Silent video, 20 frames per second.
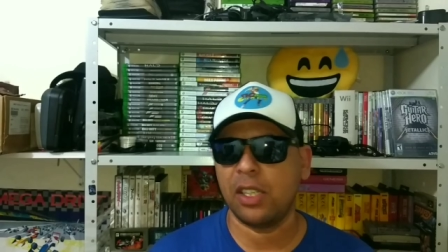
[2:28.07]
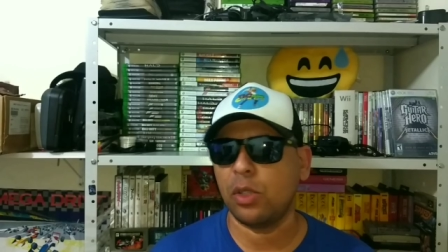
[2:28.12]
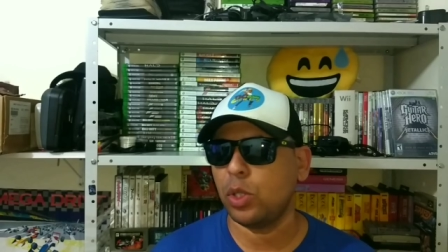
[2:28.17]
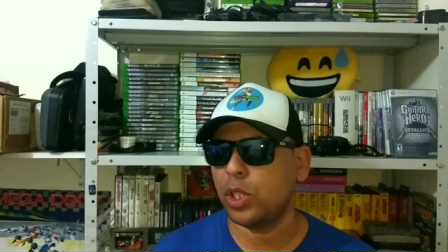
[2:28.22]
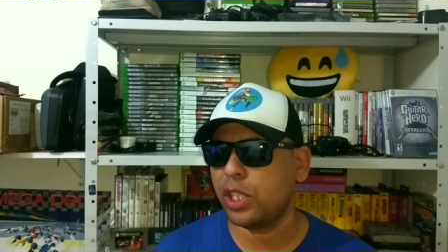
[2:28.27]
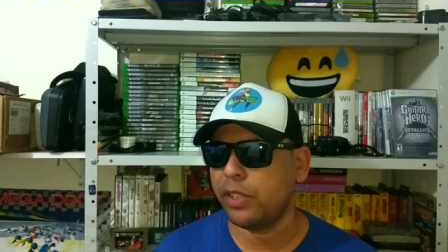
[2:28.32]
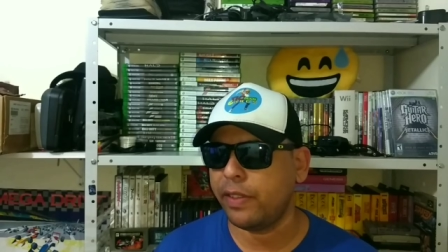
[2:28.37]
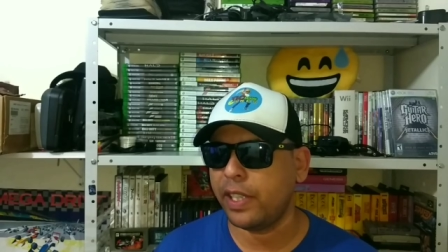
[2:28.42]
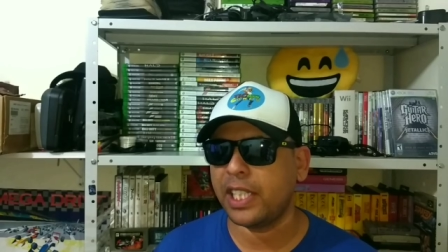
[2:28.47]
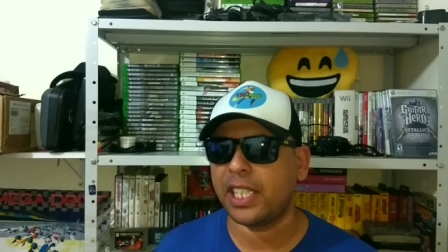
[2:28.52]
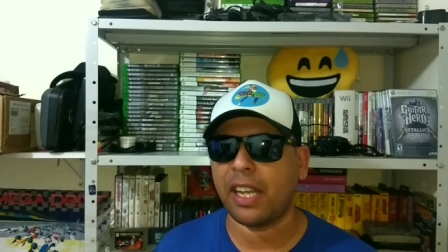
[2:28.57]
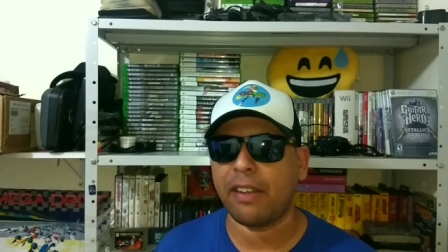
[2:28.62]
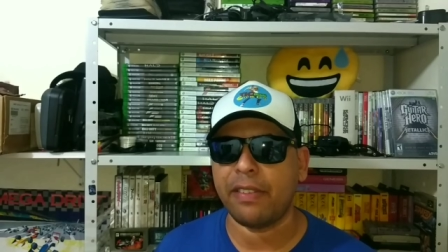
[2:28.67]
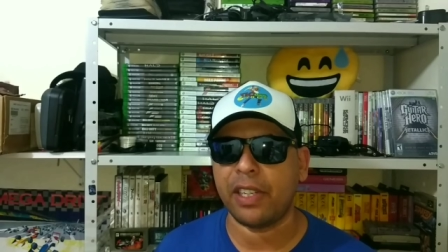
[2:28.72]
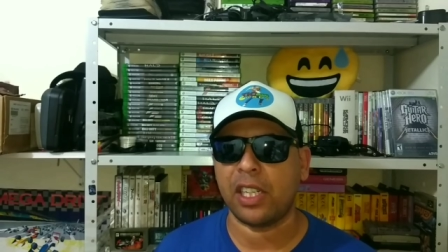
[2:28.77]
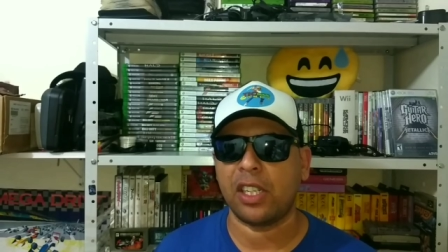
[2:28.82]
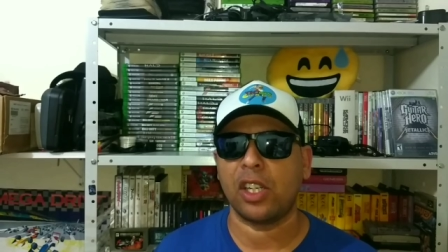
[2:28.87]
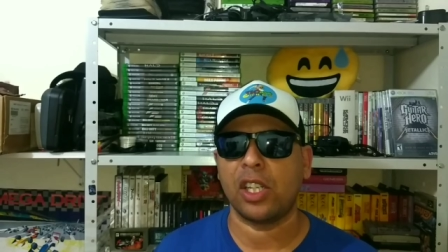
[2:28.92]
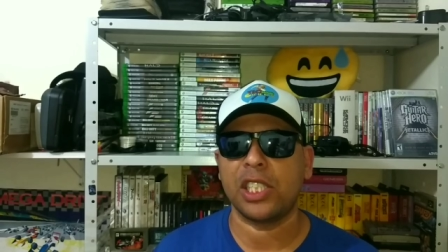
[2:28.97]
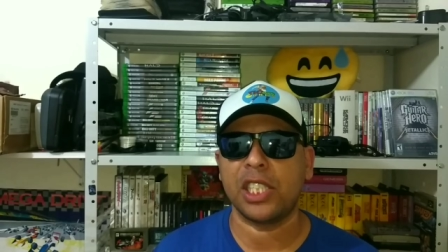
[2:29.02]
que inclusive ele
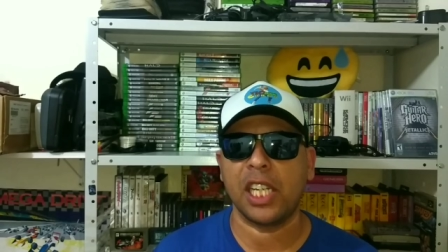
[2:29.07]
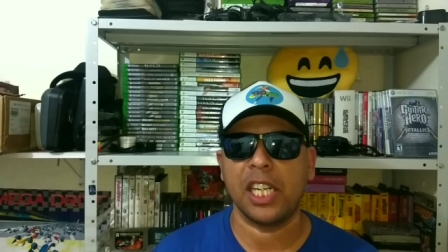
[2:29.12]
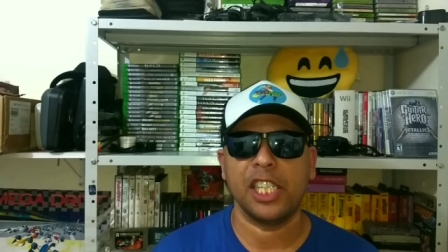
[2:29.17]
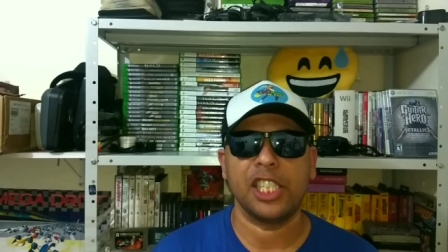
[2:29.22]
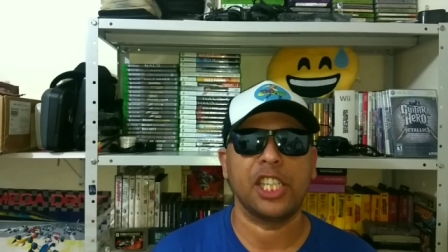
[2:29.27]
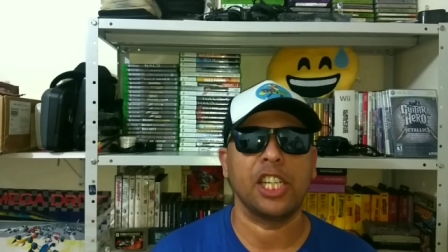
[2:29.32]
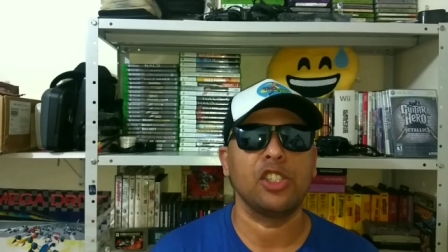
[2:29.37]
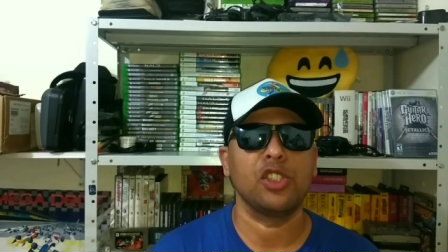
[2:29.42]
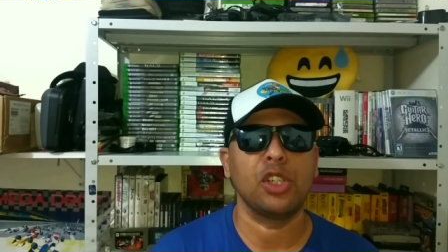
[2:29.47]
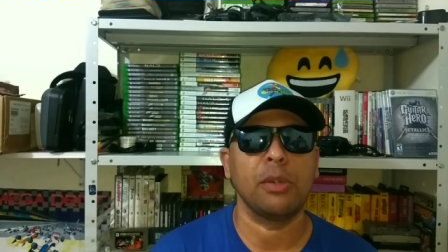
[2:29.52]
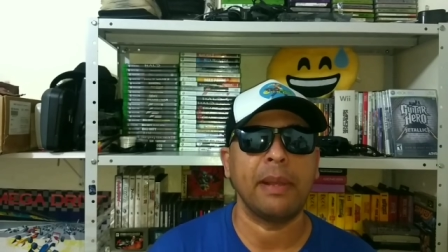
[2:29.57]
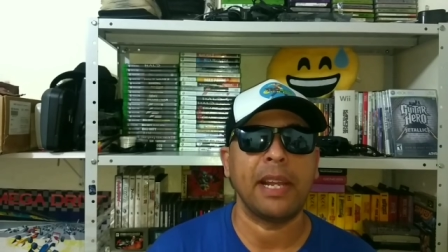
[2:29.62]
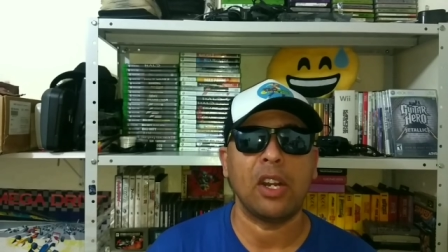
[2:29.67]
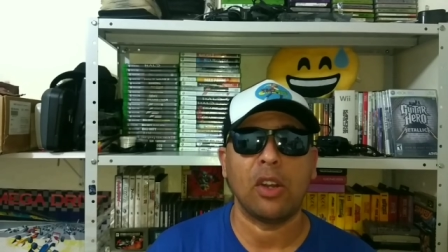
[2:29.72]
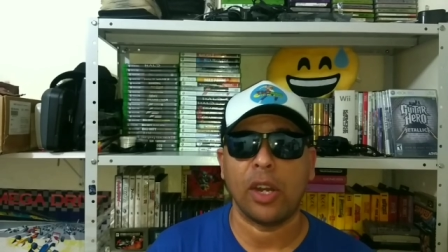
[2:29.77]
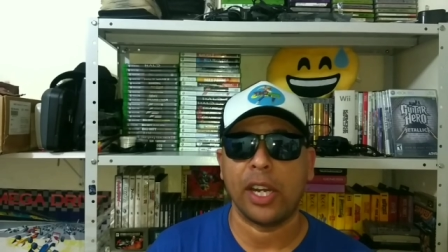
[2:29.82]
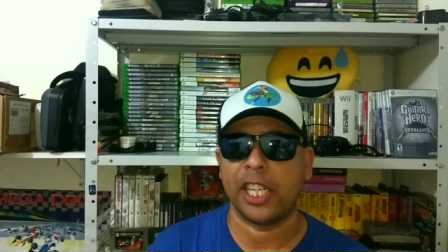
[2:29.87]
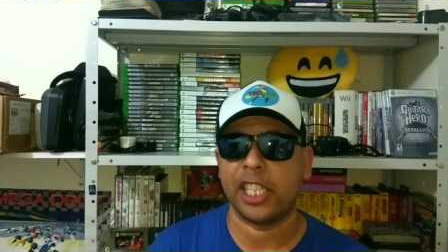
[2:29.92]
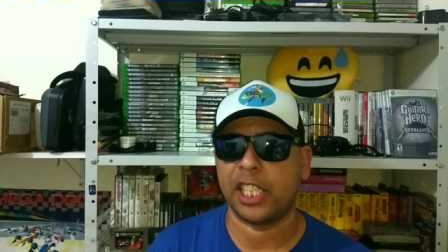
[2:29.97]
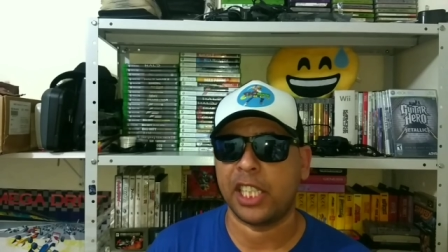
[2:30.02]
estava na nossa lista dos
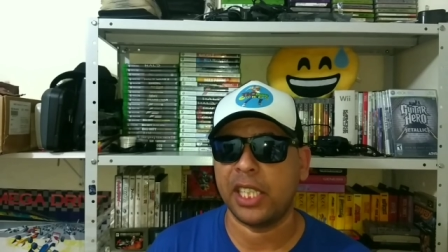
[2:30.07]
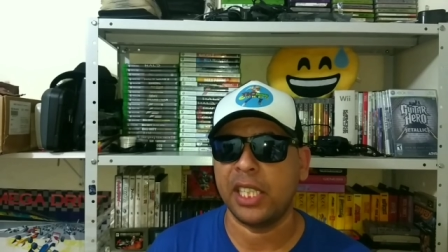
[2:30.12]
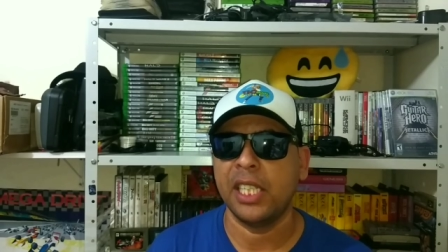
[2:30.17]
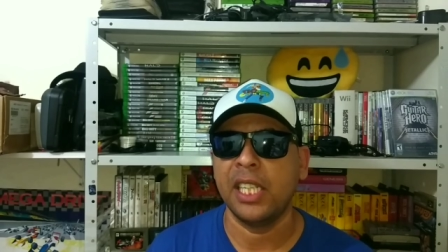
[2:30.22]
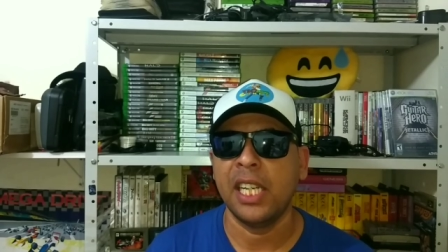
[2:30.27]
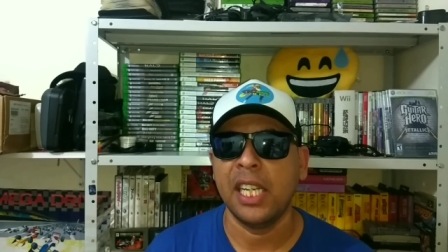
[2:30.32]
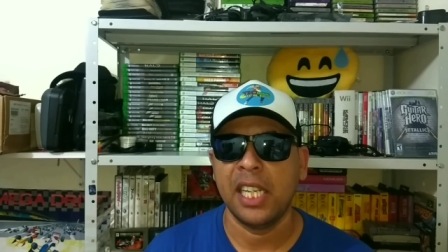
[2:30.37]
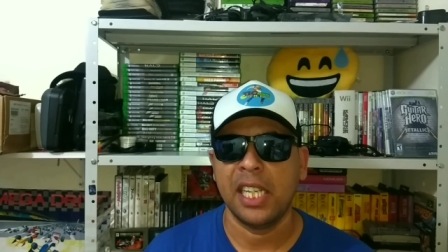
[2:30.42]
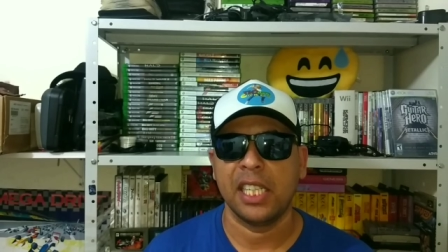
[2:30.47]
melhores, né?